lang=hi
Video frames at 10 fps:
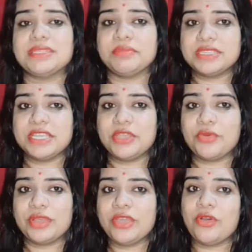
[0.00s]
समझ गए
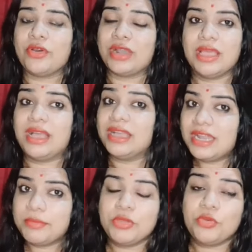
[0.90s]
होंगे और
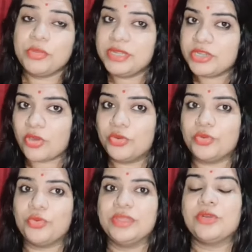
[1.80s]
अगर आपके कोई भी
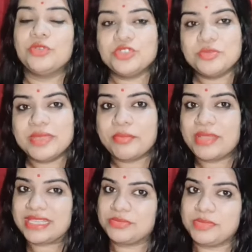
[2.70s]
डाउट हो या कुछ भी
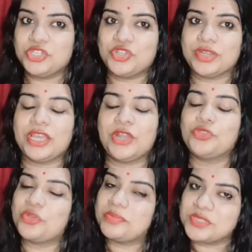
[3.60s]
आपका एक्सपीरियंस शेयर करना हो
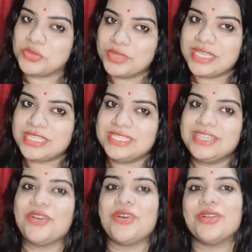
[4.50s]
तो आप ज़रूर
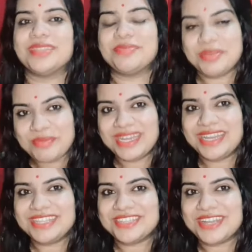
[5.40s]
कीजिए और तब तक
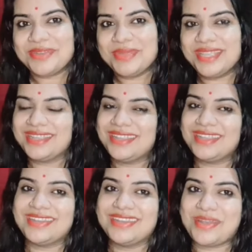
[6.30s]
बने चैनल
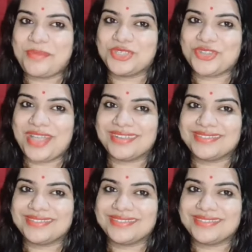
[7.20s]
पर नमस्कार